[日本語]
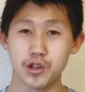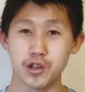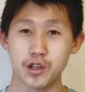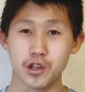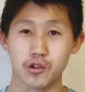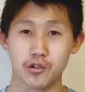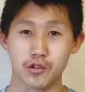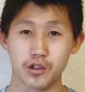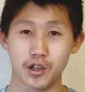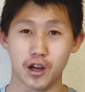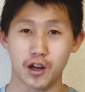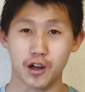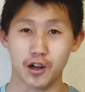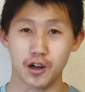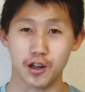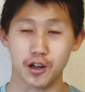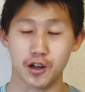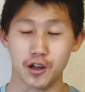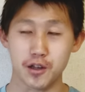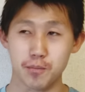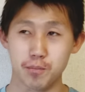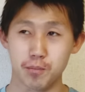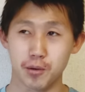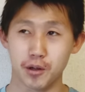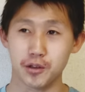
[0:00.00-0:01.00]
に行く流れ
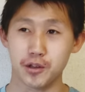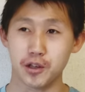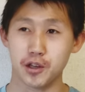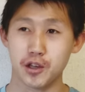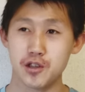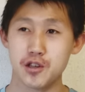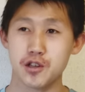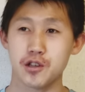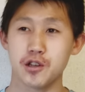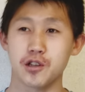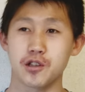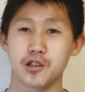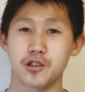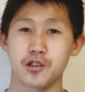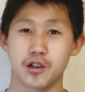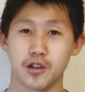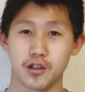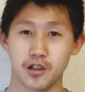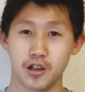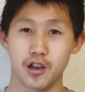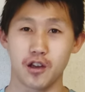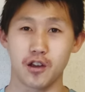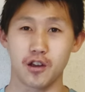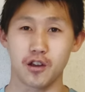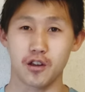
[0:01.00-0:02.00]
が一般的じゃないですか
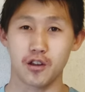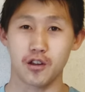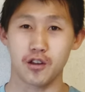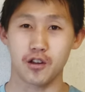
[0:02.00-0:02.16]
ね。